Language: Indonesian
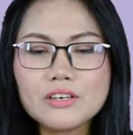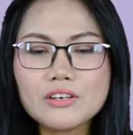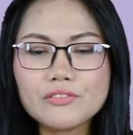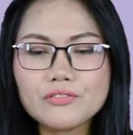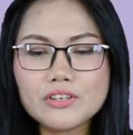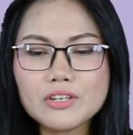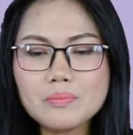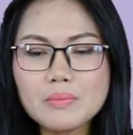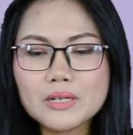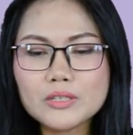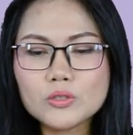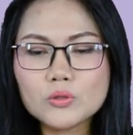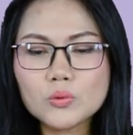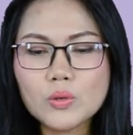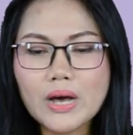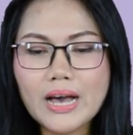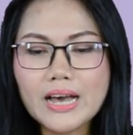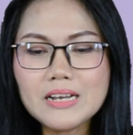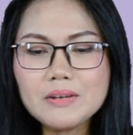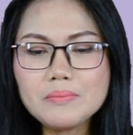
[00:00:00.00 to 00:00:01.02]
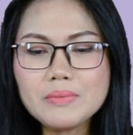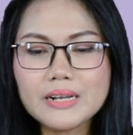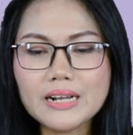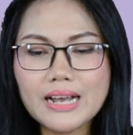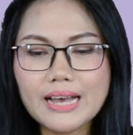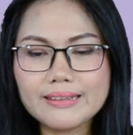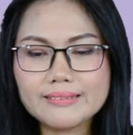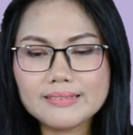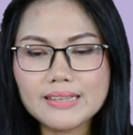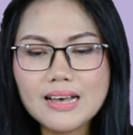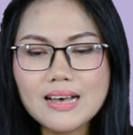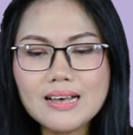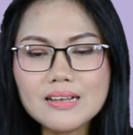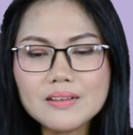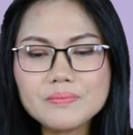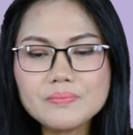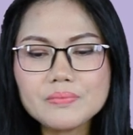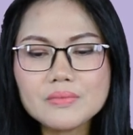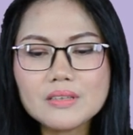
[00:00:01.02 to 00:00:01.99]
Firman Tuhan
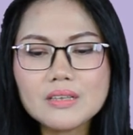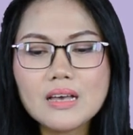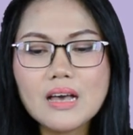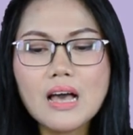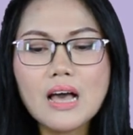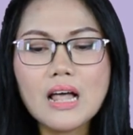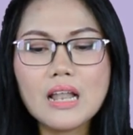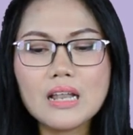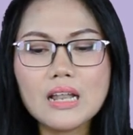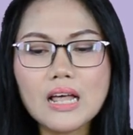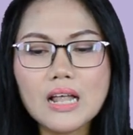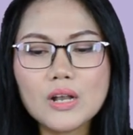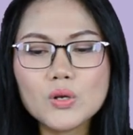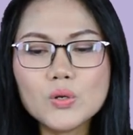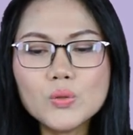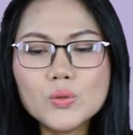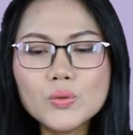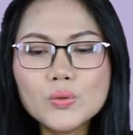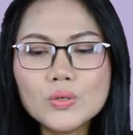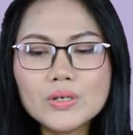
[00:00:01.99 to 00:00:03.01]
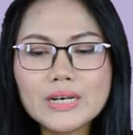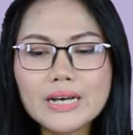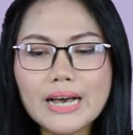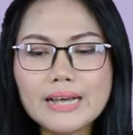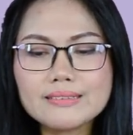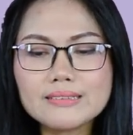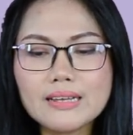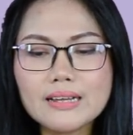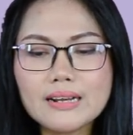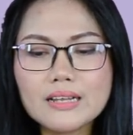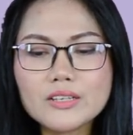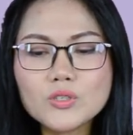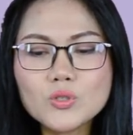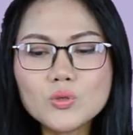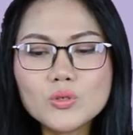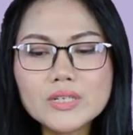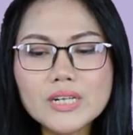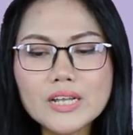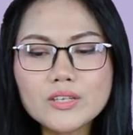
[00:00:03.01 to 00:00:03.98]
berkata, Lalu kata
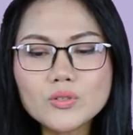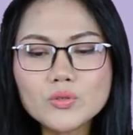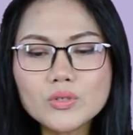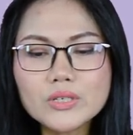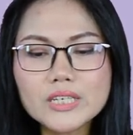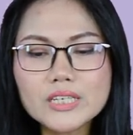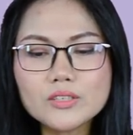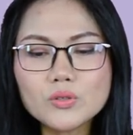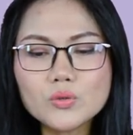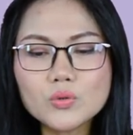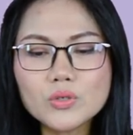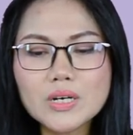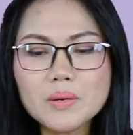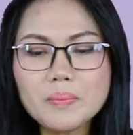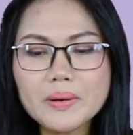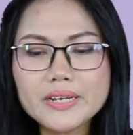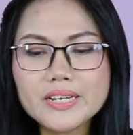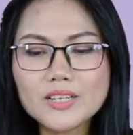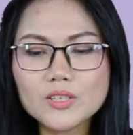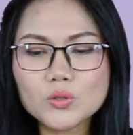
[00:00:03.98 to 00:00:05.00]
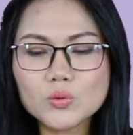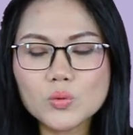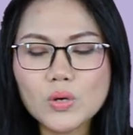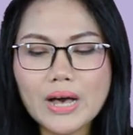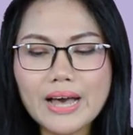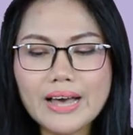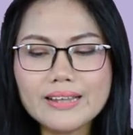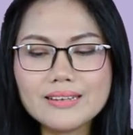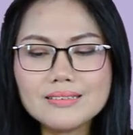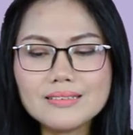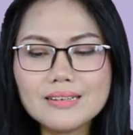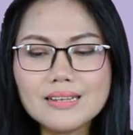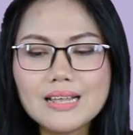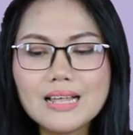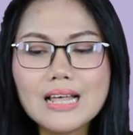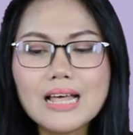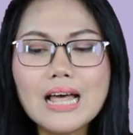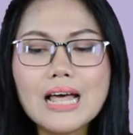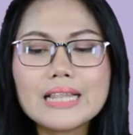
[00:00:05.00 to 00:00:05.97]
rasul-rasul itu kepada Tuhan,
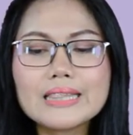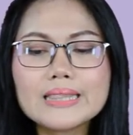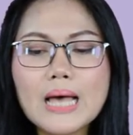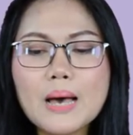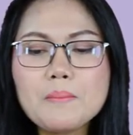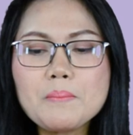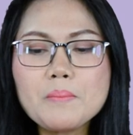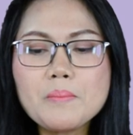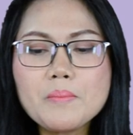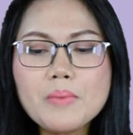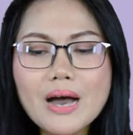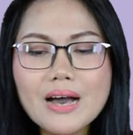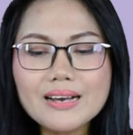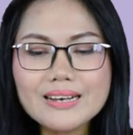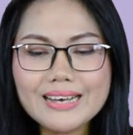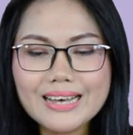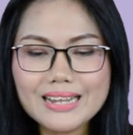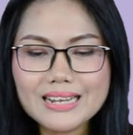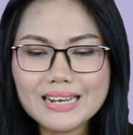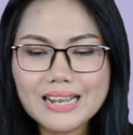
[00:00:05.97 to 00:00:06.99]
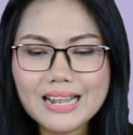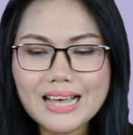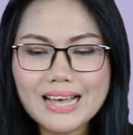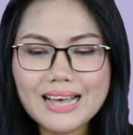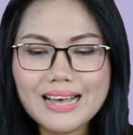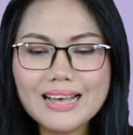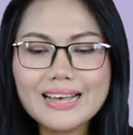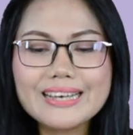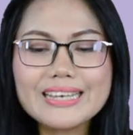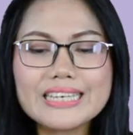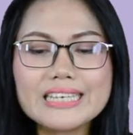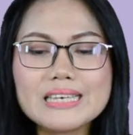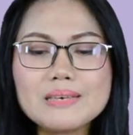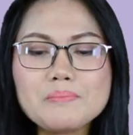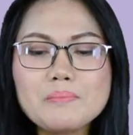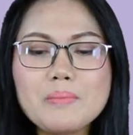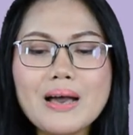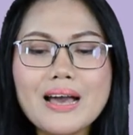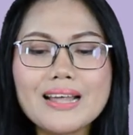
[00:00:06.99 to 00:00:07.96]
tambahkanlah
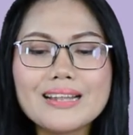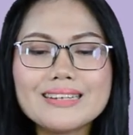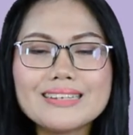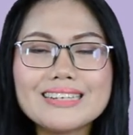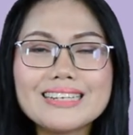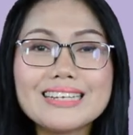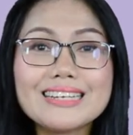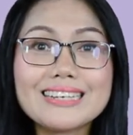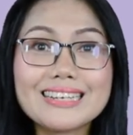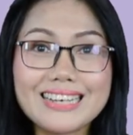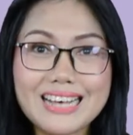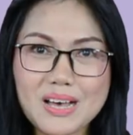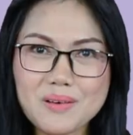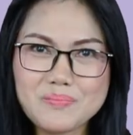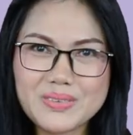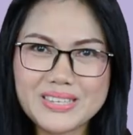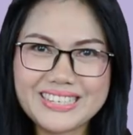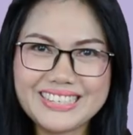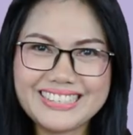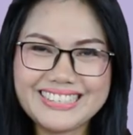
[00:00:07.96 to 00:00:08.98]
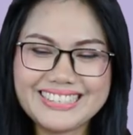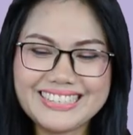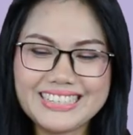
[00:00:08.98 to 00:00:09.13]
iman kami.